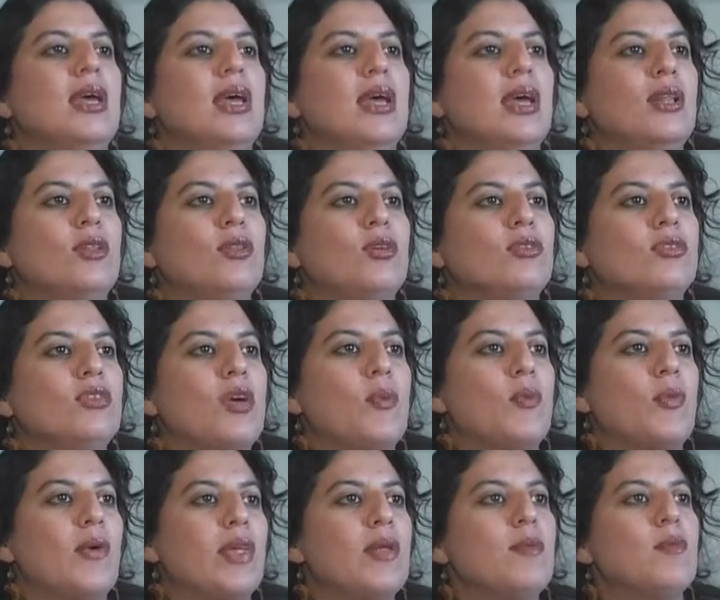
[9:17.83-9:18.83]
entonces
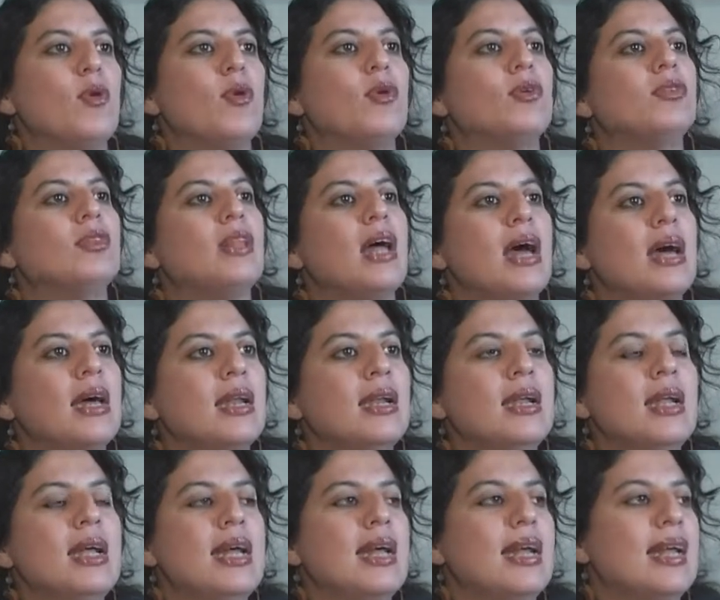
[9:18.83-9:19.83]
pueden montar
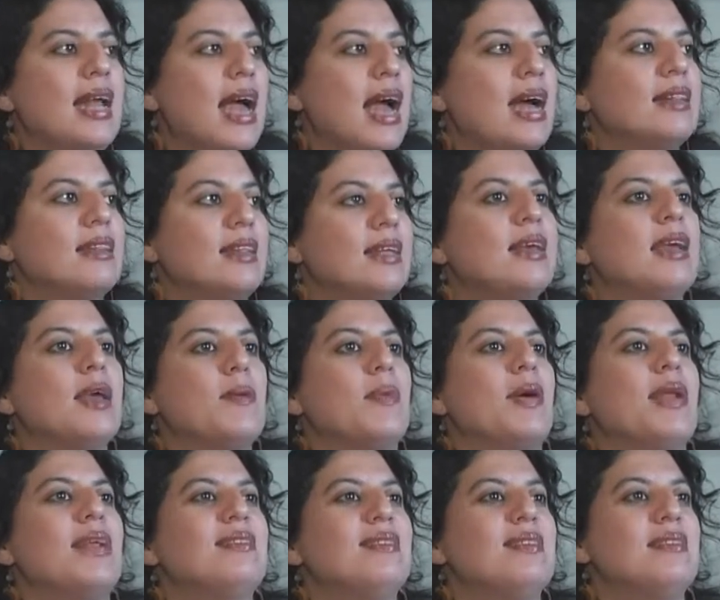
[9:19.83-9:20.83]
casting que
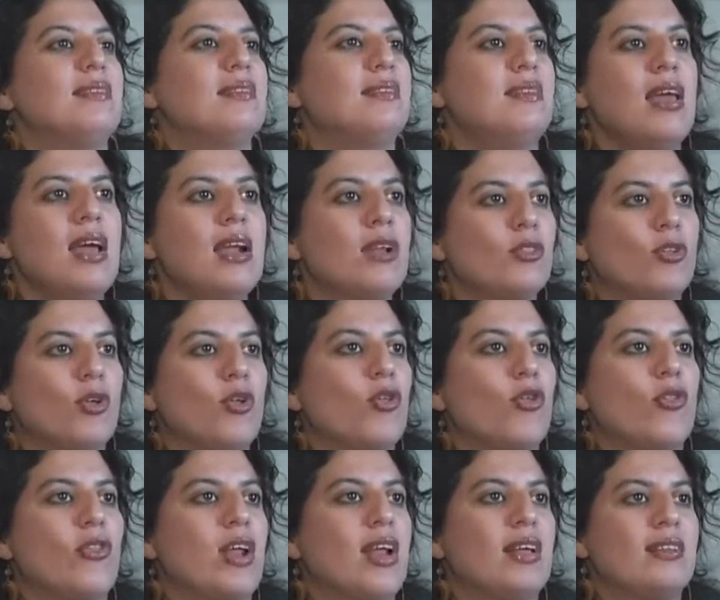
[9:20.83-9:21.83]
parecen ciertos,
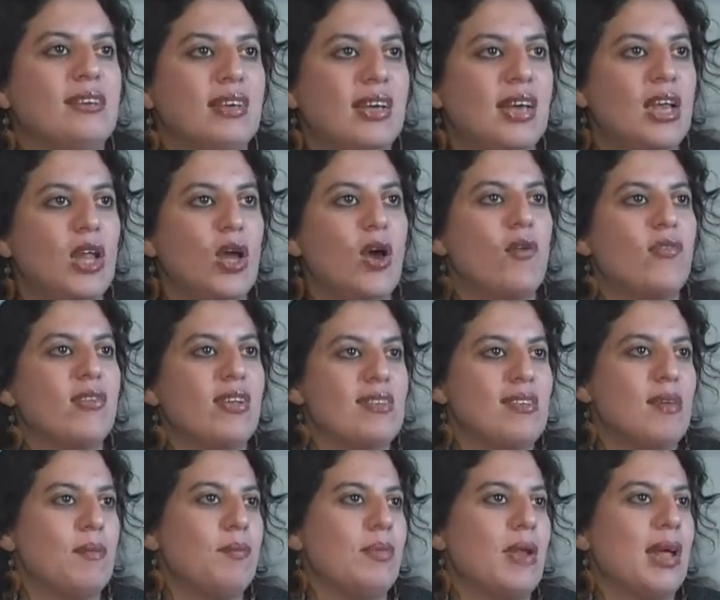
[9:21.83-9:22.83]
donde a las chicas les
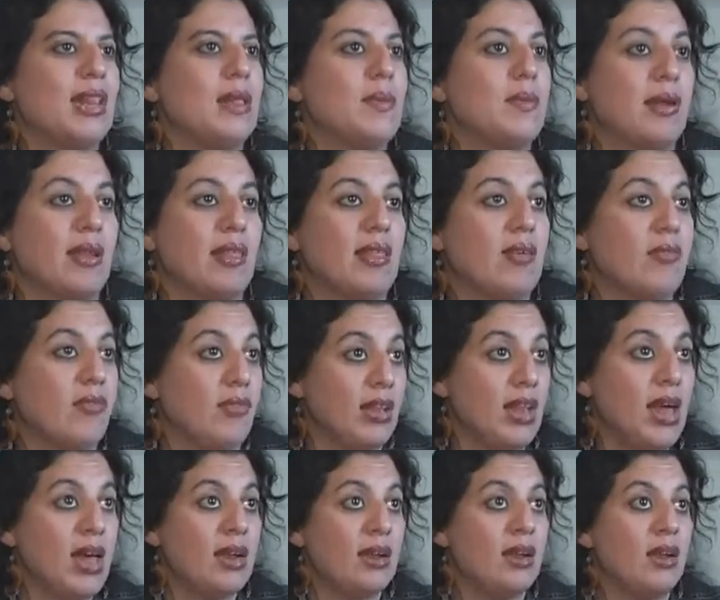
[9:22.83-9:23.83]
ofrecen plata para
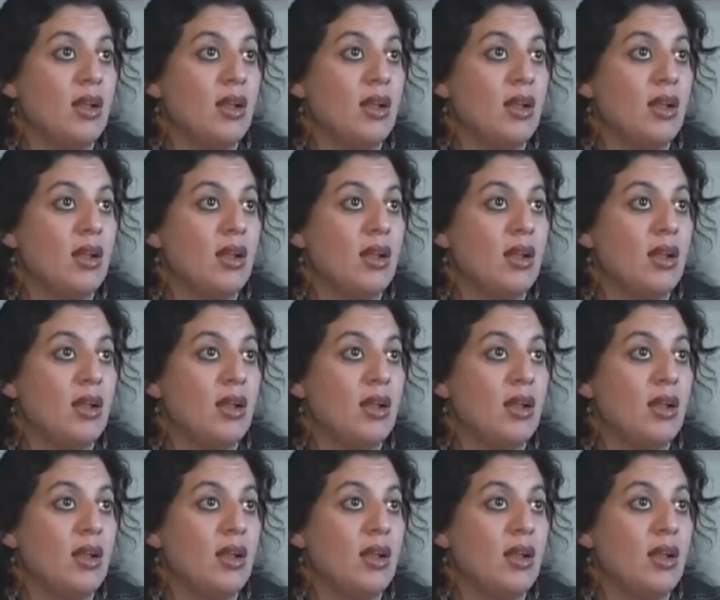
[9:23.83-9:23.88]
desfilar,